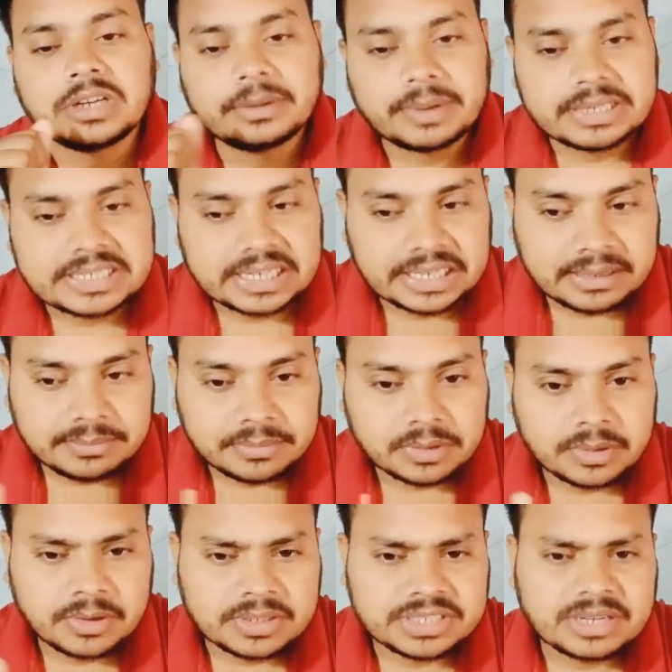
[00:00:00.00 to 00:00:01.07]
रिवाइज कटअप
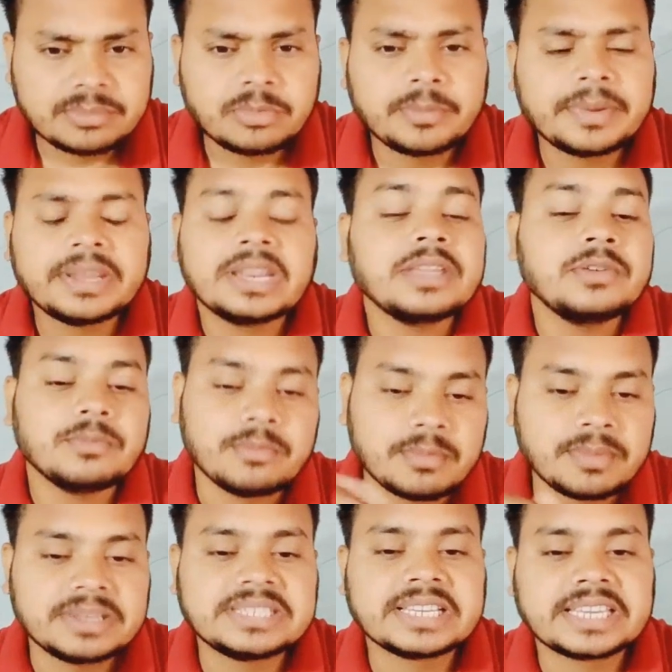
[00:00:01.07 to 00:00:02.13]
वेस्टर्न मुंबई नहीं
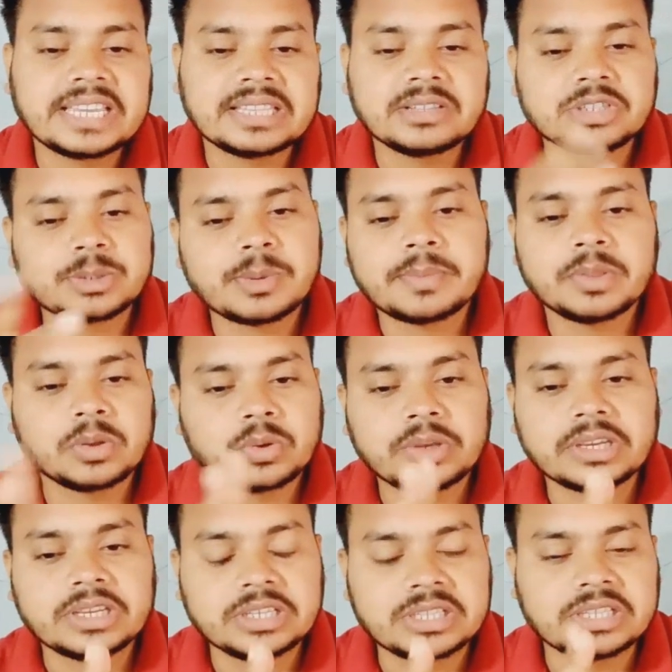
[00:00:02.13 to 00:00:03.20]
मुंबई से किया था उसमें मैं
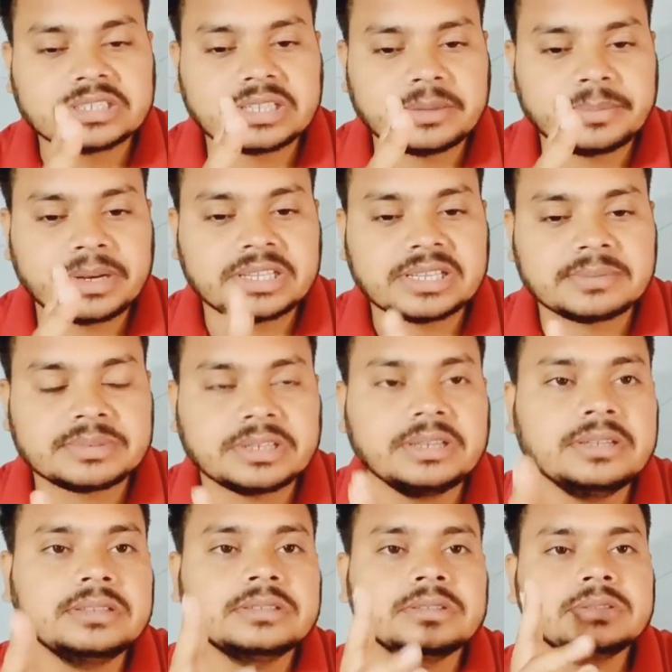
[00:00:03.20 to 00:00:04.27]
दोनों एक ही थे मेरे हिसाब
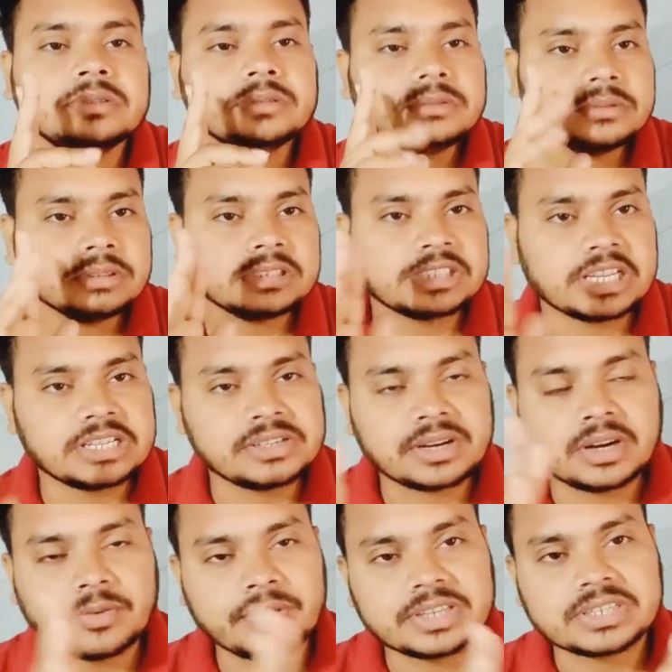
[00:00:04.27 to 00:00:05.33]
से
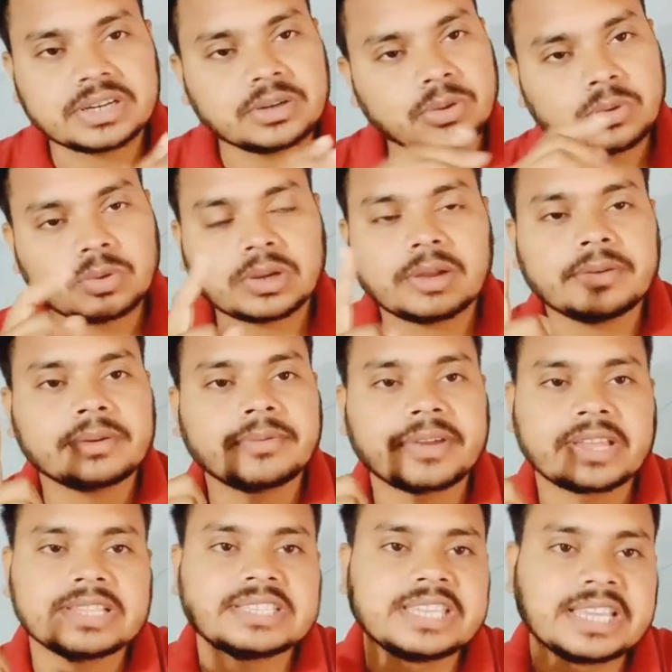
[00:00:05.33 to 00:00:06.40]
सेंट्रल वेस्टर्न दोनों का
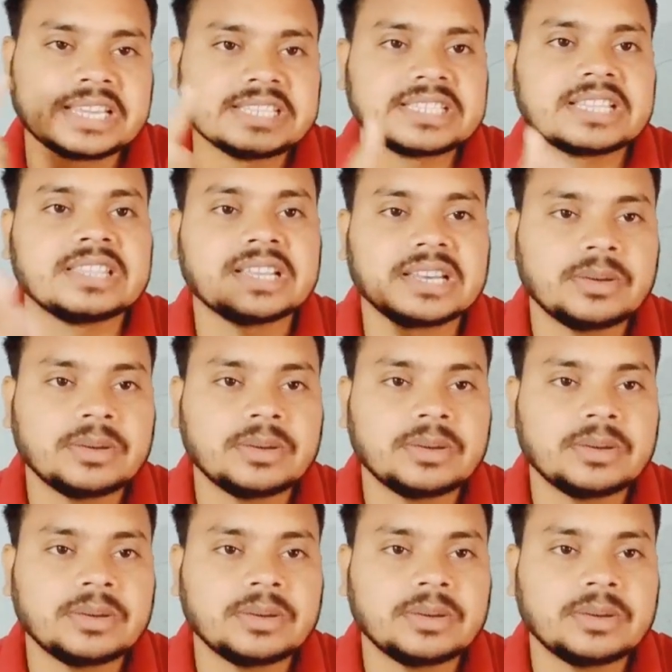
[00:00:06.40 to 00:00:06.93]
वैकेंसी एक ही साथ